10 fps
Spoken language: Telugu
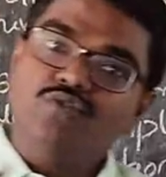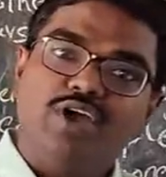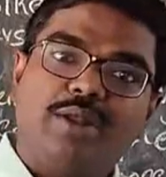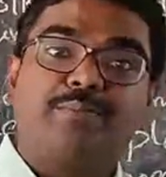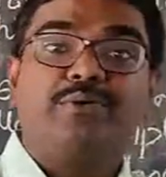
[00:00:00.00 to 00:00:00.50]

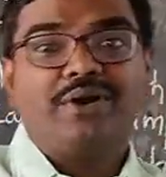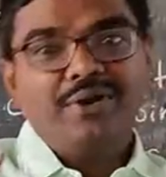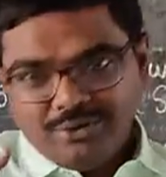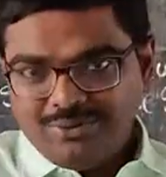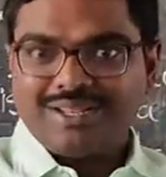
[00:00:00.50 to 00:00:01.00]
వెర్బు
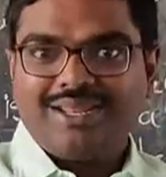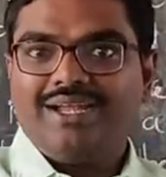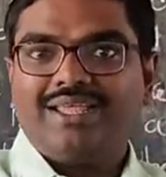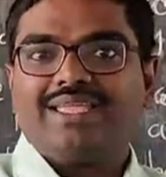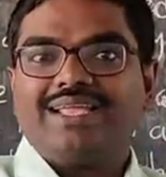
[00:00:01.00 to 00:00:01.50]
రెండు
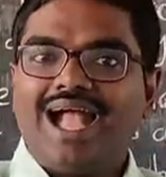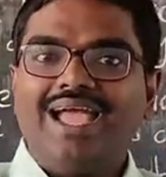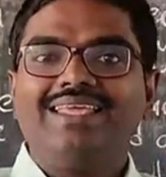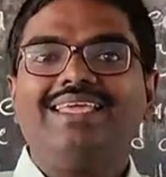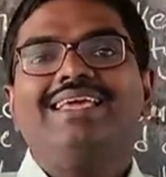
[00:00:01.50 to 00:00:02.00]
ఉంటాయండి
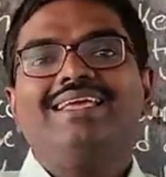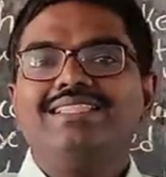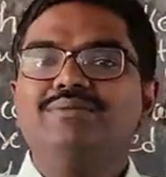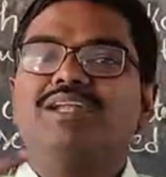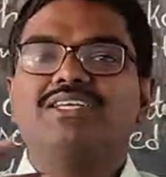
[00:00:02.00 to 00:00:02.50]
కానీ
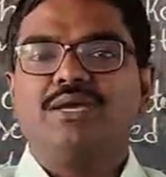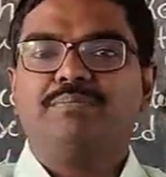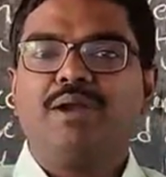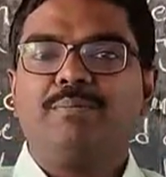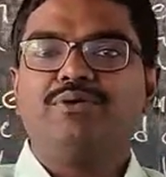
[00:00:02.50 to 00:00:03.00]
ఇది మనకు
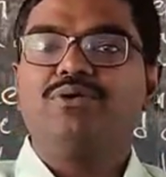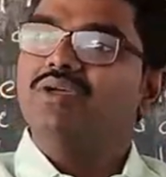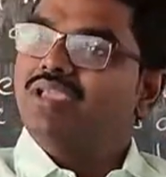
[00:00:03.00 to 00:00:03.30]
చెప్పినప్పుడు